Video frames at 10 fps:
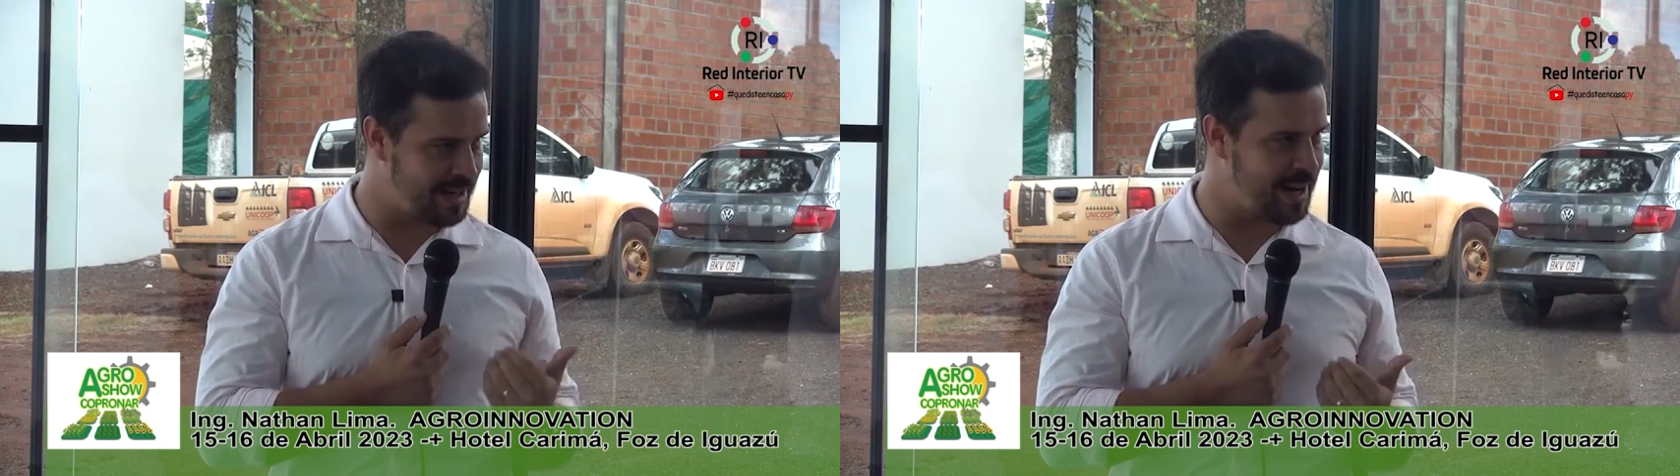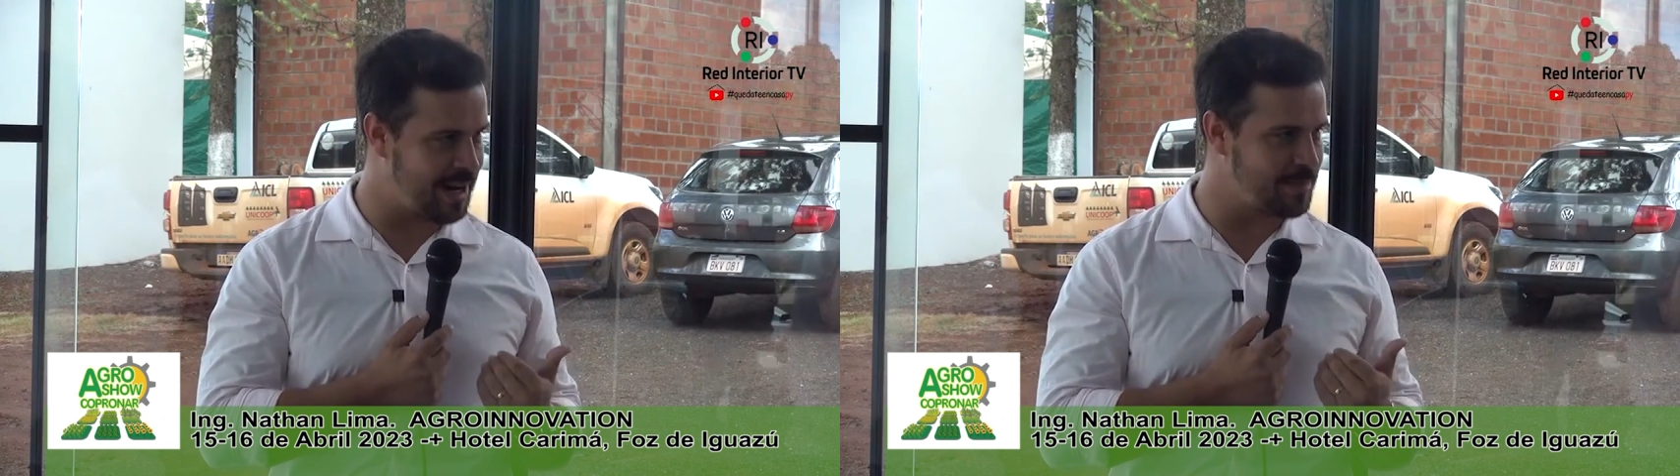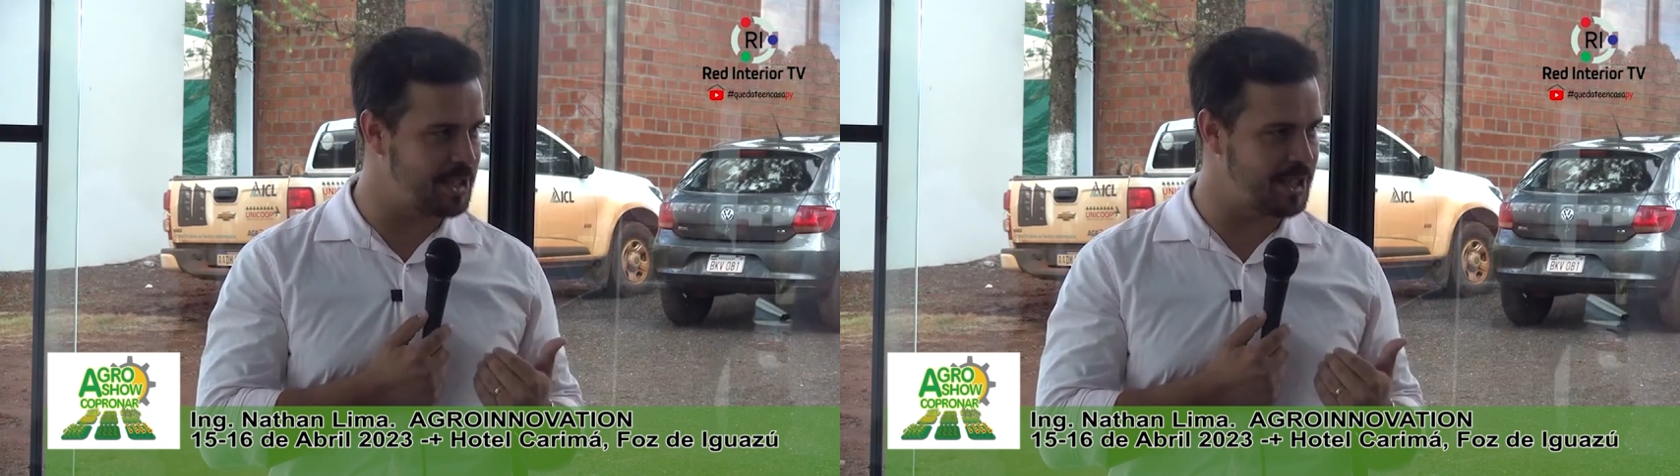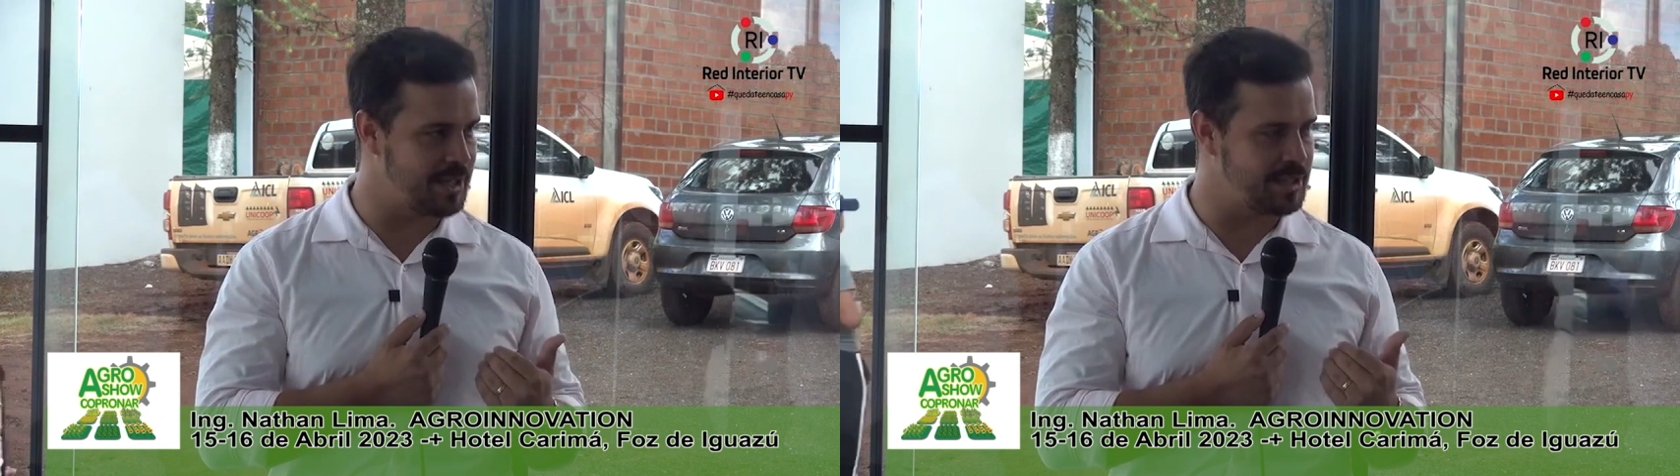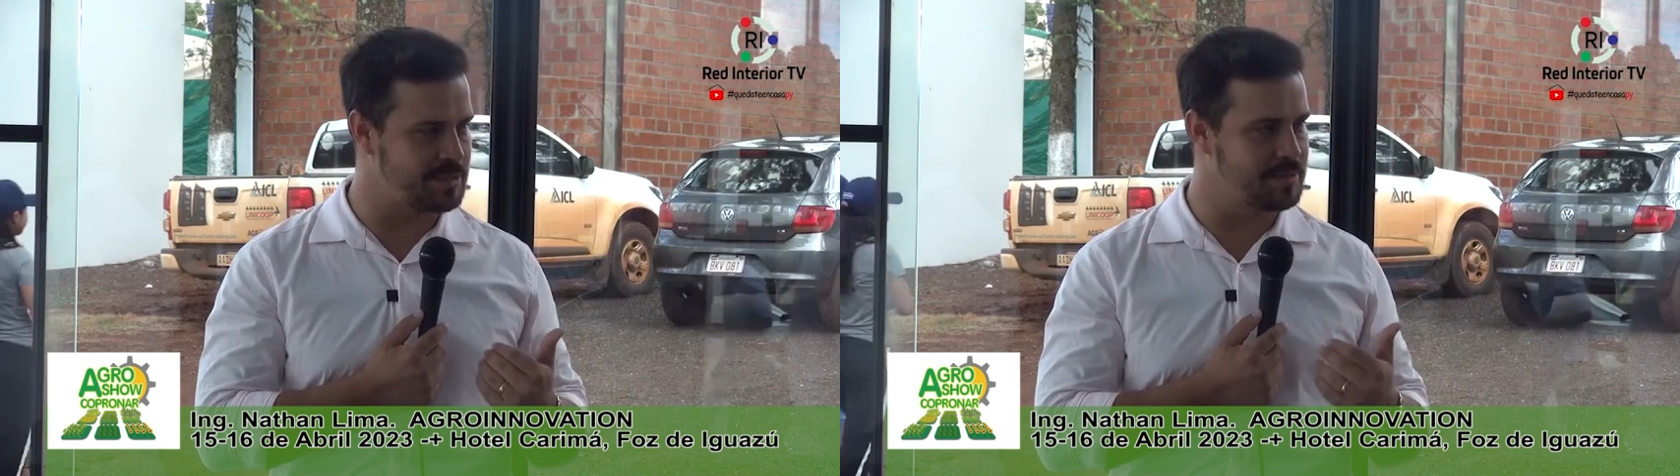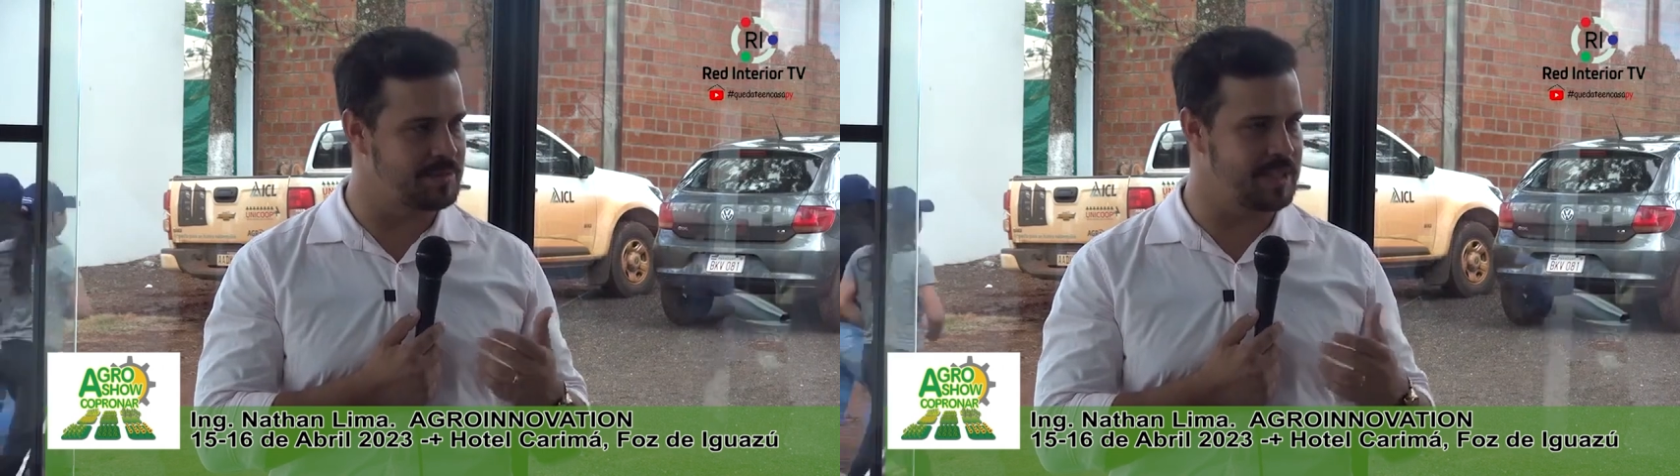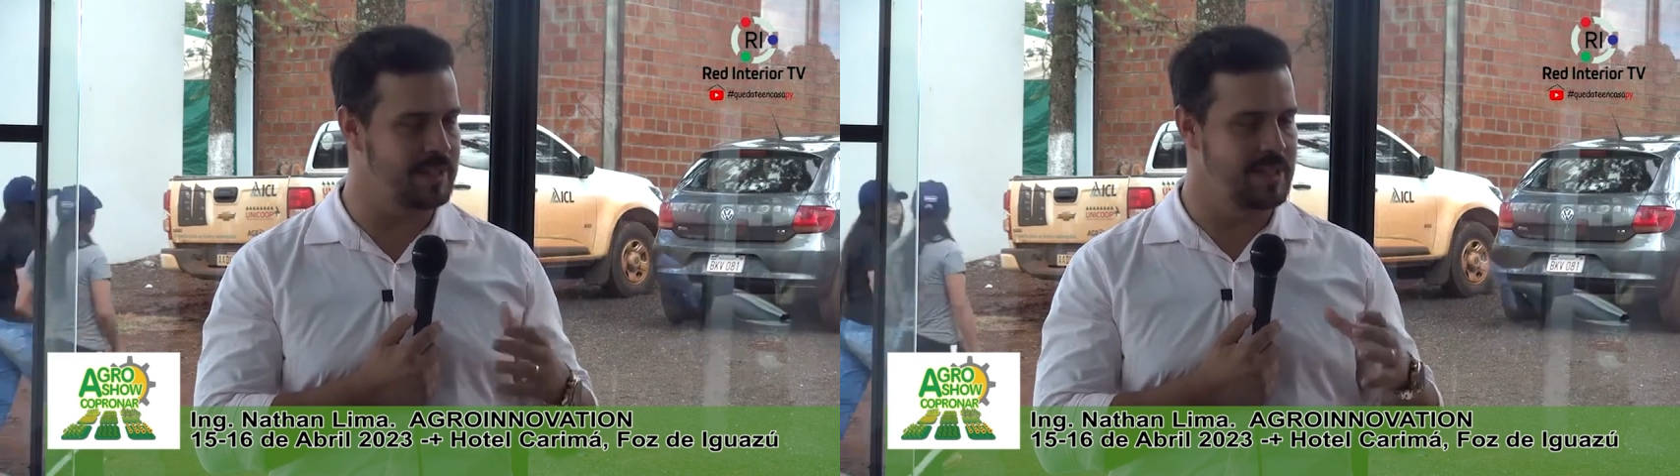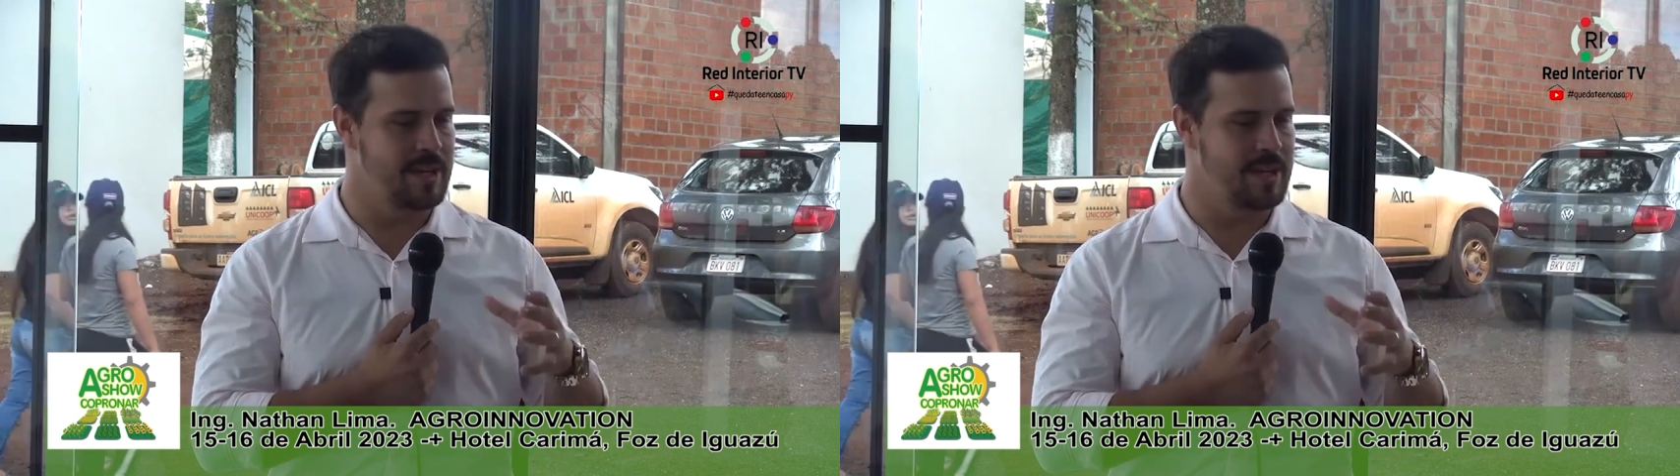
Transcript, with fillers: ele acaba chegando. Né?